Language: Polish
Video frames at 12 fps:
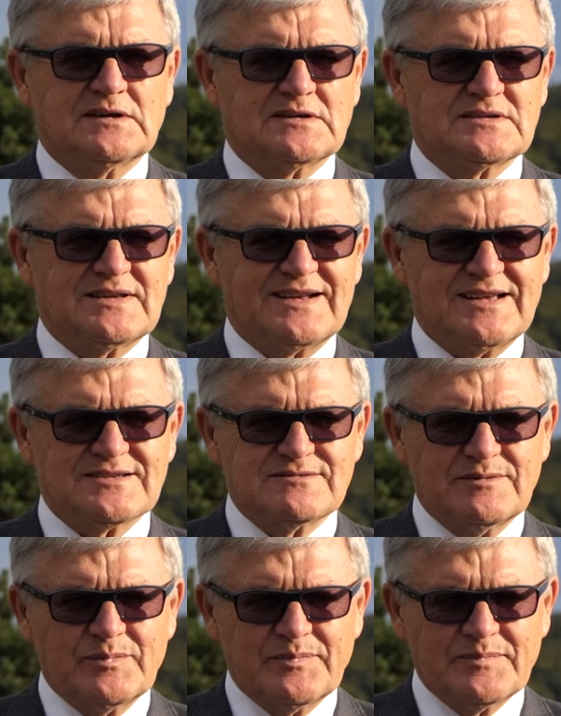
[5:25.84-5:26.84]

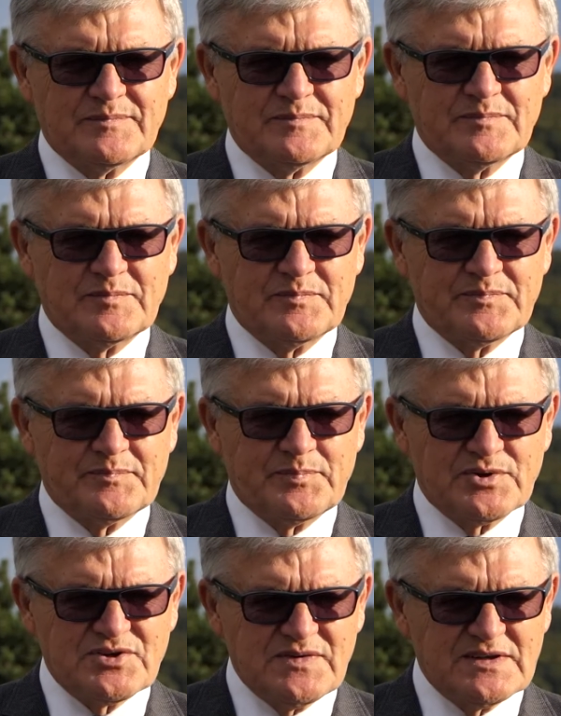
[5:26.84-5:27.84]
znalazłem
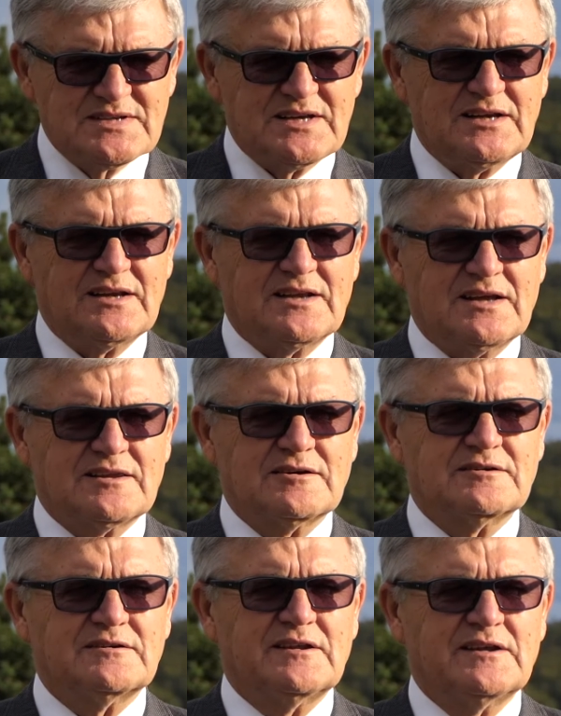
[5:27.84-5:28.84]
poświęcenie na
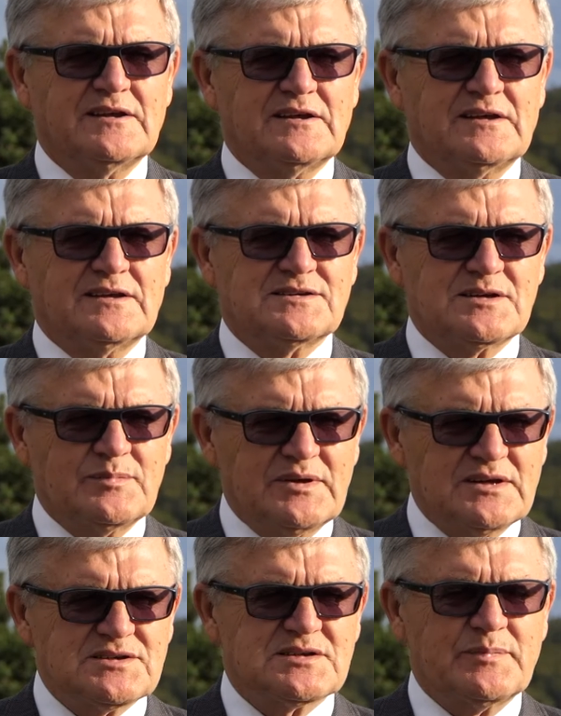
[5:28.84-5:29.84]
to, żeby
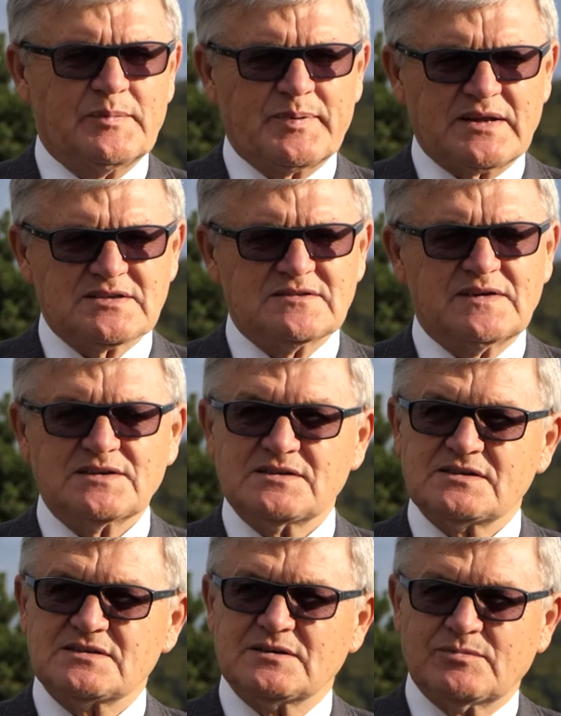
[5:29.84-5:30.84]
jeszcze popracować
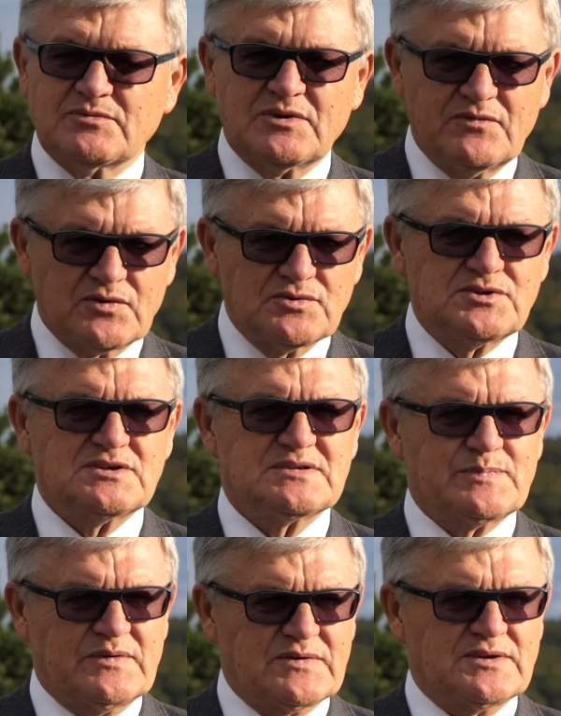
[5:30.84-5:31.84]
nad sobą i wrócić
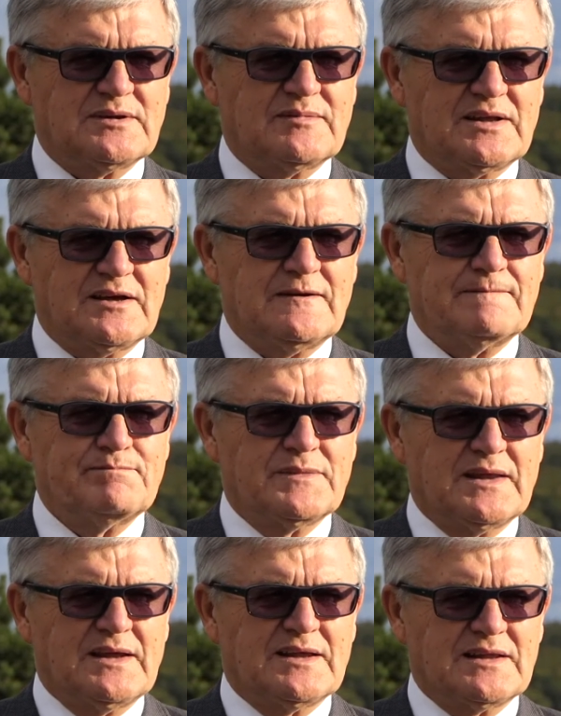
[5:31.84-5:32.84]
z powrotem na,
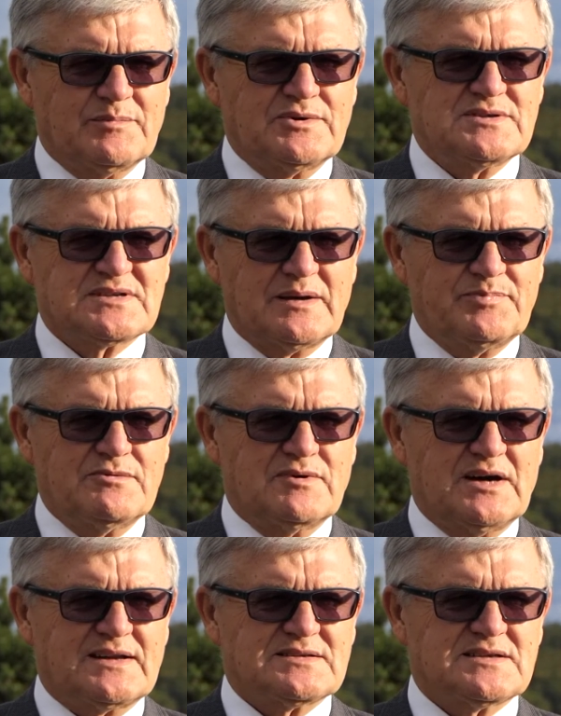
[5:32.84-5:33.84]
na boiska
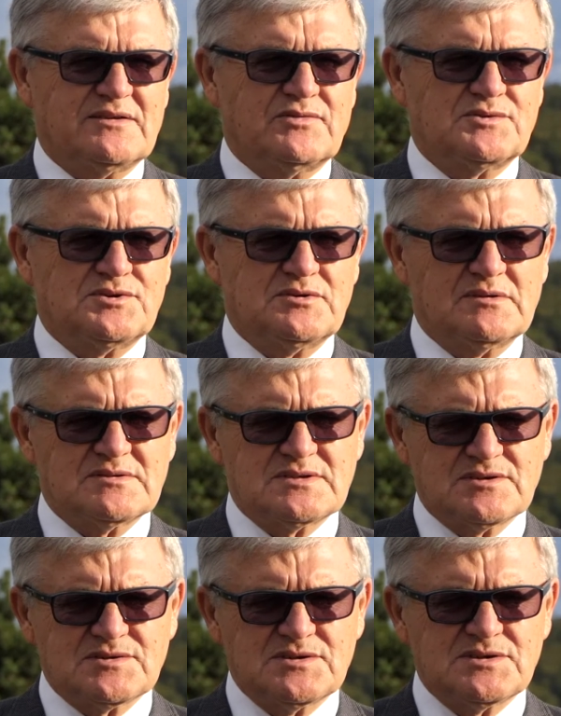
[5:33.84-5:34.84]
piłkarskie. Wróciłem z
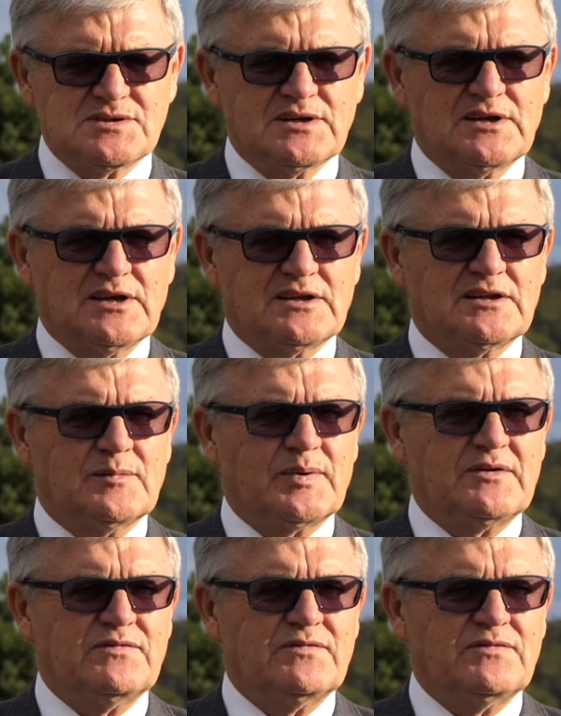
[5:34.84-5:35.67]
dosyć dobrym